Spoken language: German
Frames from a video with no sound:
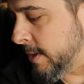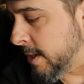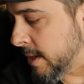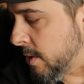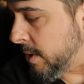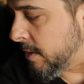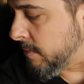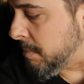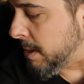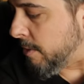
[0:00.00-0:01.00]
werde ich dann auch
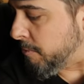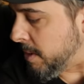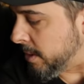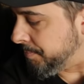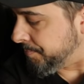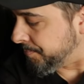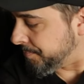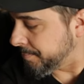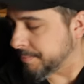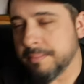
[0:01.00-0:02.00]
irgendwann mal aufmachen
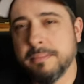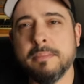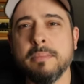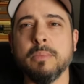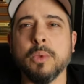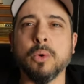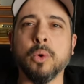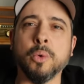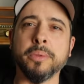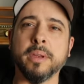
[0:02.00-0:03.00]

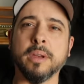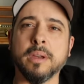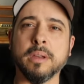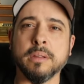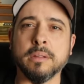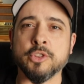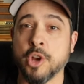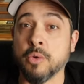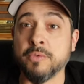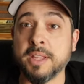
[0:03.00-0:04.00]
und äh,
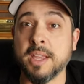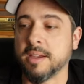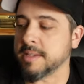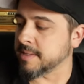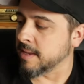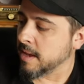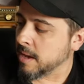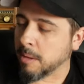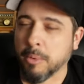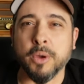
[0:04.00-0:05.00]
schauen, wie der ist.
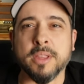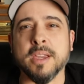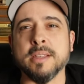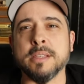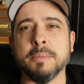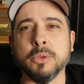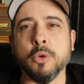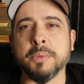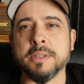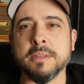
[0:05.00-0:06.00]
Aber heute geht es jetzt mal nur
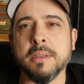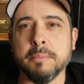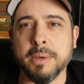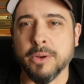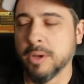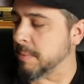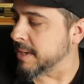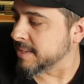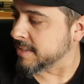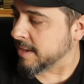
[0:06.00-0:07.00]
um diesen Pedro
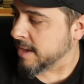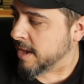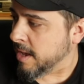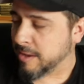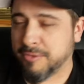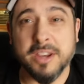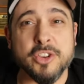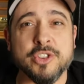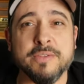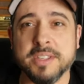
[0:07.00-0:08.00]
Jimenez
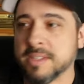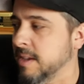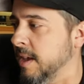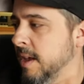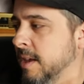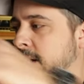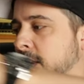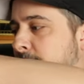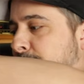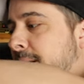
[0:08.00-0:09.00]
gefinischten Whisky. Ja,
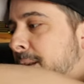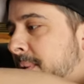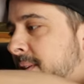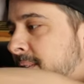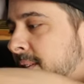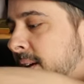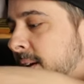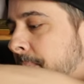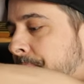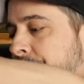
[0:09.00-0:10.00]
die Farbe ist äh,